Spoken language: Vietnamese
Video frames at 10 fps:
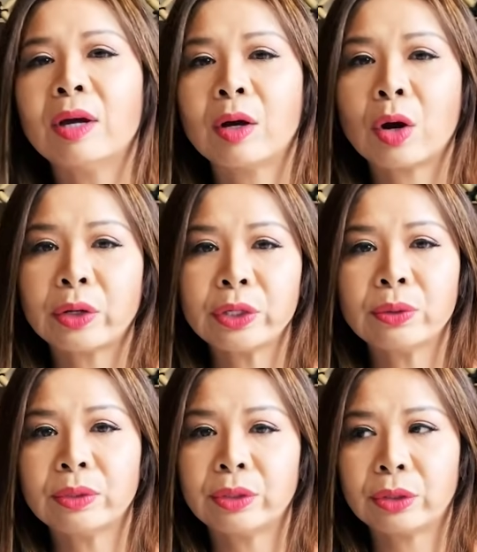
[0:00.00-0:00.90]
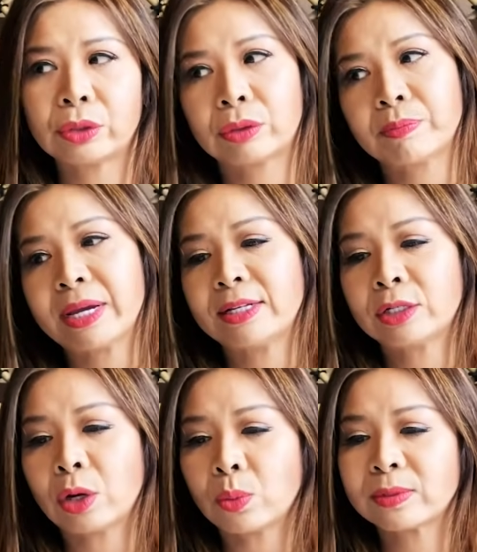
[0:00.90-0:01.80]
Còn có nhiều người bị
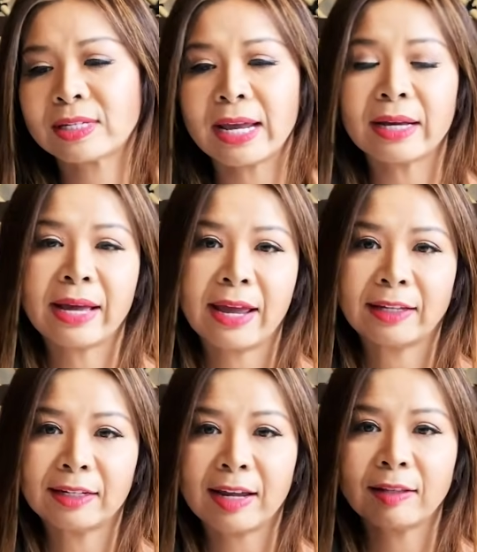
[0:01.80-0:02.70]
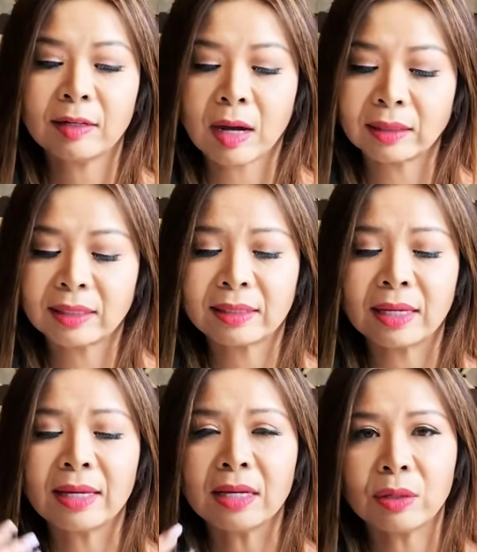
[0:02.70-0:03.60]
lục soát hàng thế này thế nọ thì
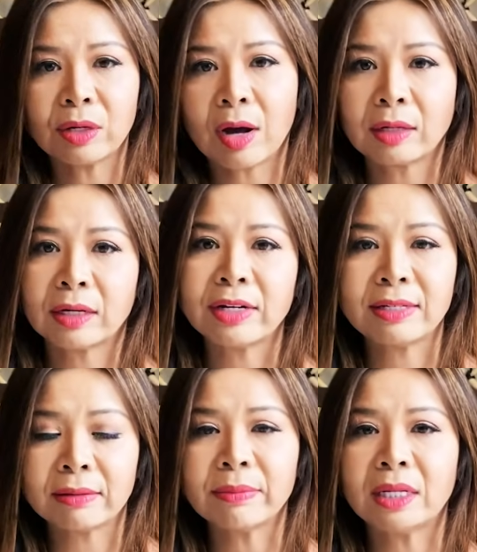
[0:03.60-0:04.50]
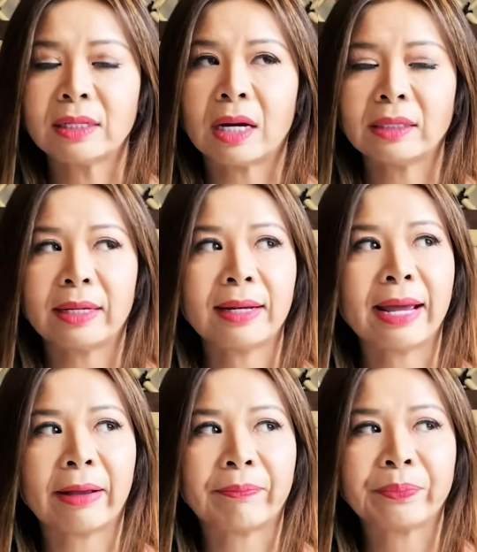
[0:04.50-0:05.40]
ý cứ con nói chứng minh, có nghĩa
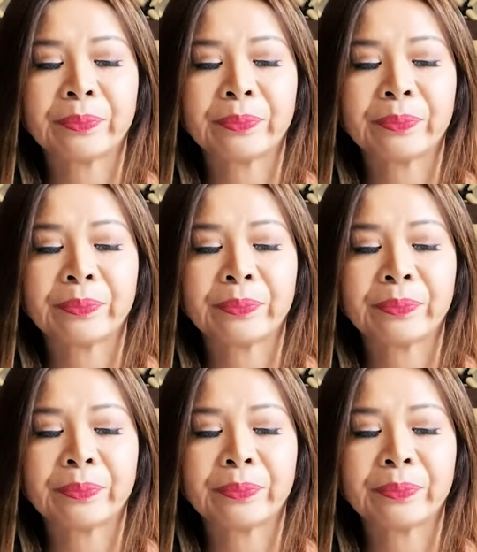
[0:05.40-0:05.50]
là